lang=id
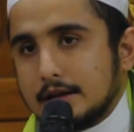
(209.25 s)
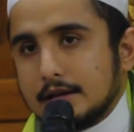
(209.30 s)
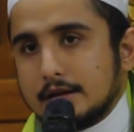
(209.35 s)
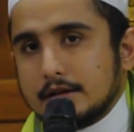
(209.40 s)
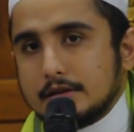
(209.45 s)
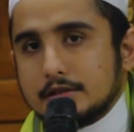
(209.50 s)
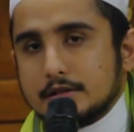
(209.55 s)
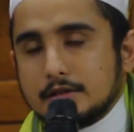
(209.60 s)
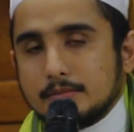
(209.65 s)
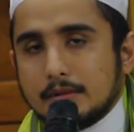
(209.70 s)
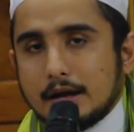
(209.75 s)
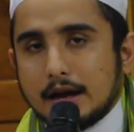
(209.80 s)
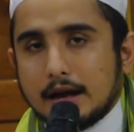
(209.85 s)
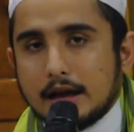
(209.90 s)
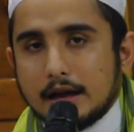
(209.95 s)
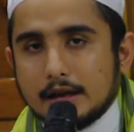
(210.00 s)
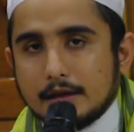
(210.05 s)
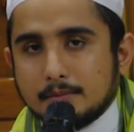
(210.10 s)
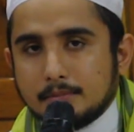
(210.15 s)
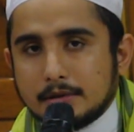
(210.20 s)

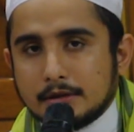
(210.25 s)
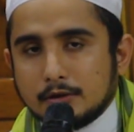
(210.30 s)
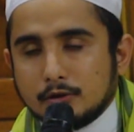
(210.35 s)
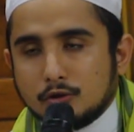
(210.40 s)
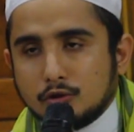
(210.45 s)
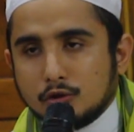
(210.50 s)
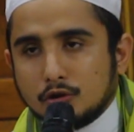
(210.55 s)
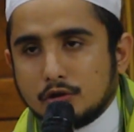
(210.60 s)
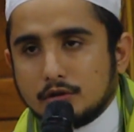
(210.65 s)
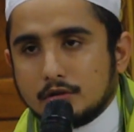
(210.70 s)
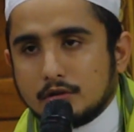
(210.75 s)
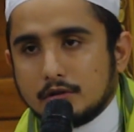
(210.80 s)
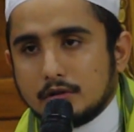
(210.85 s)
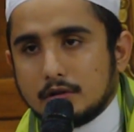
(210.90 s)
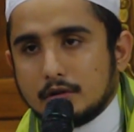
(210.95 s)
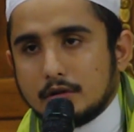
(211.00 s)
sebagai bentuk